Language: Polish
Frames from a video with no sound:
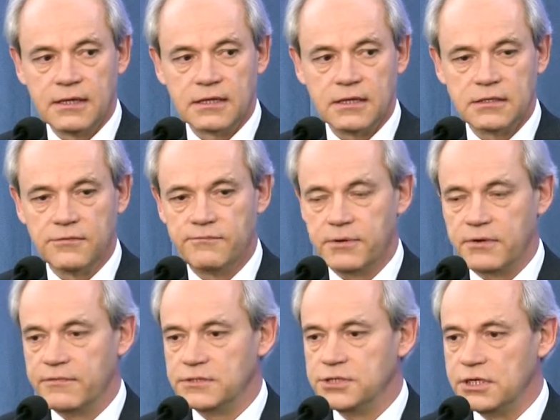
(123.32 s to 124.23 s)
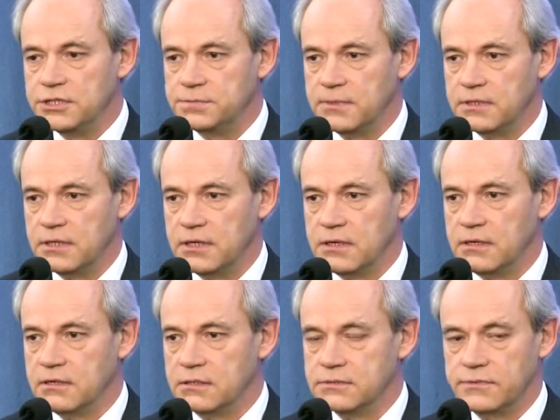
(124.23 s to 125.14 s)
kiedy wprowadziliśmy te
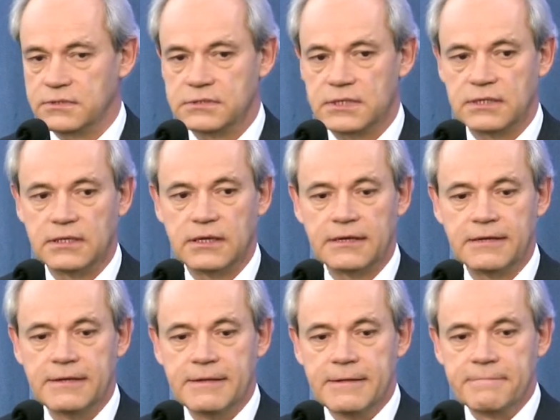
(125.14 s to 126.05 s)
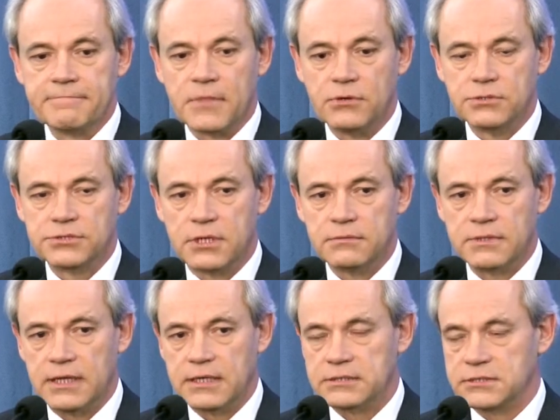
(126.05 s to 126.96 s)
rozwiązania, uczą
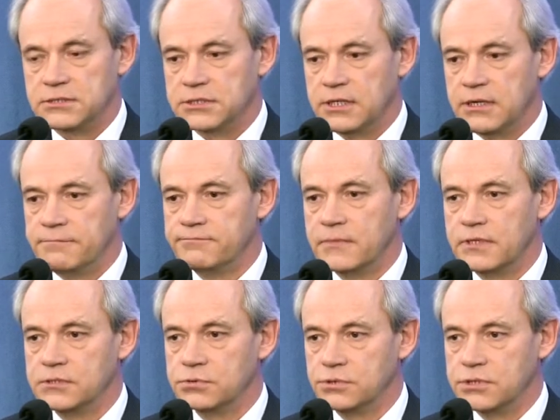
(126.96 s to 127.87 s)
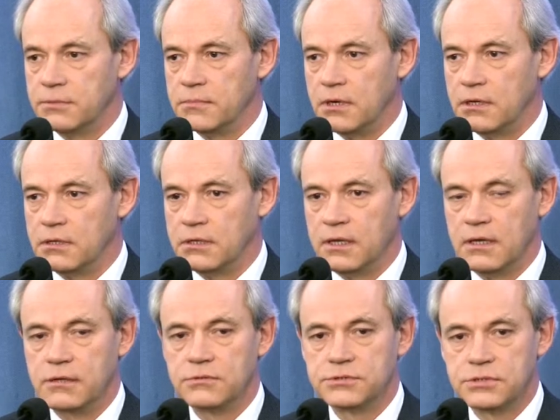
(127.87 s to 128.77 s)
nas, że służą
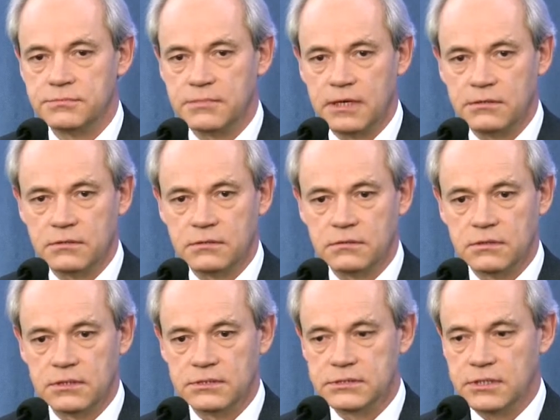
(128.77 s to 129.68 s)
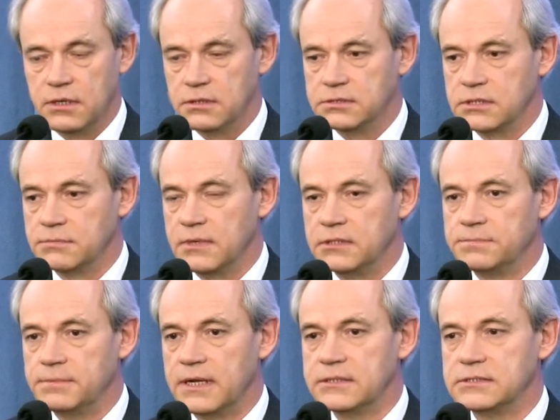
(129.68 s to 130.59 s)
one utrzymaniu istniejących
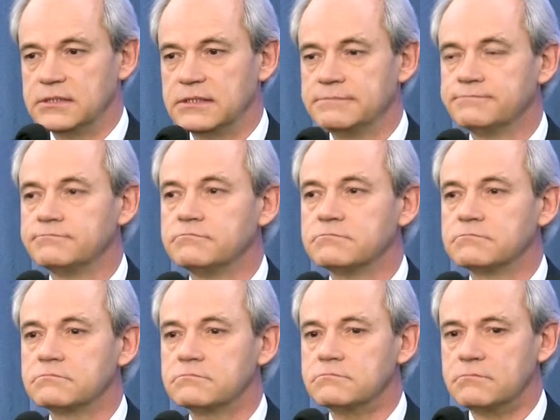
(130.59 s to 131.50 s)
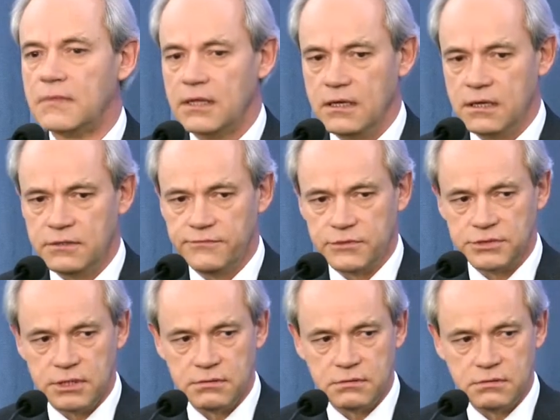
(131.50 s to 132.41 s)
miejsc pracy i
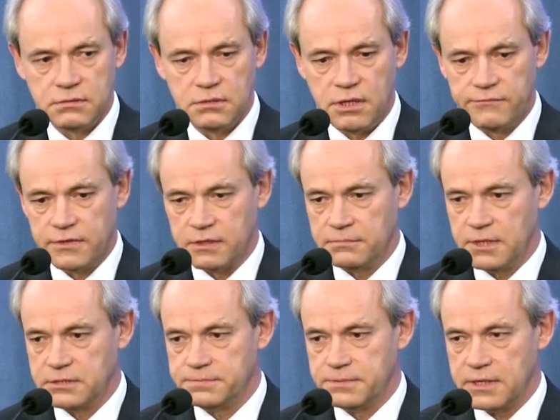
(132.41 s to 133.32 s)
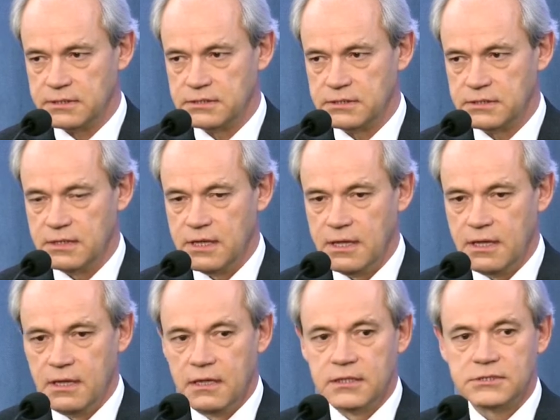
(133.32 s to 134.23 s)
tworzeniu nowych miejsc pracy.
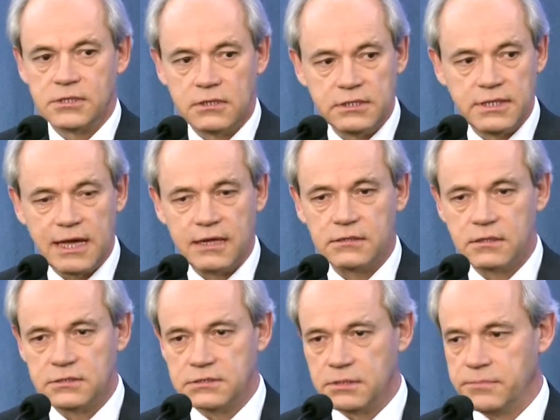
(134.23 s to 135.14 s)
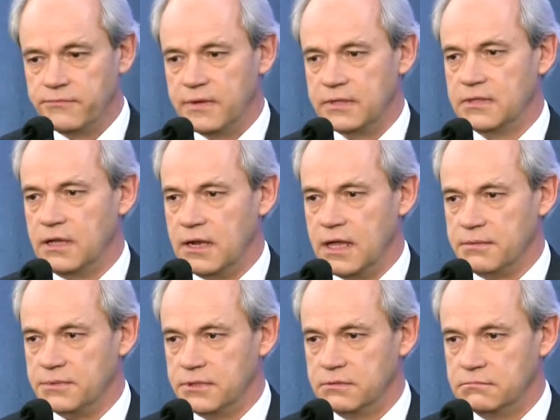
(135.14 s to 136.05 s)
Solidarność z
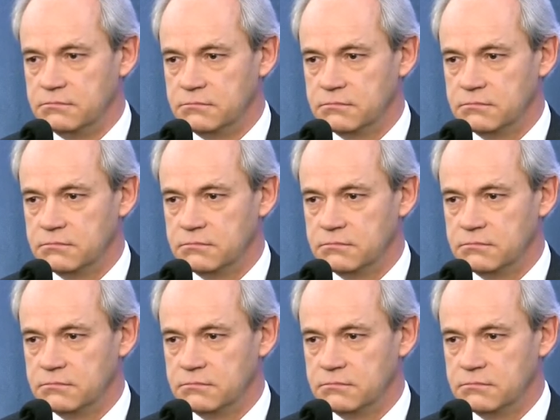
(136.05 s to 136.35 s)
obywatelami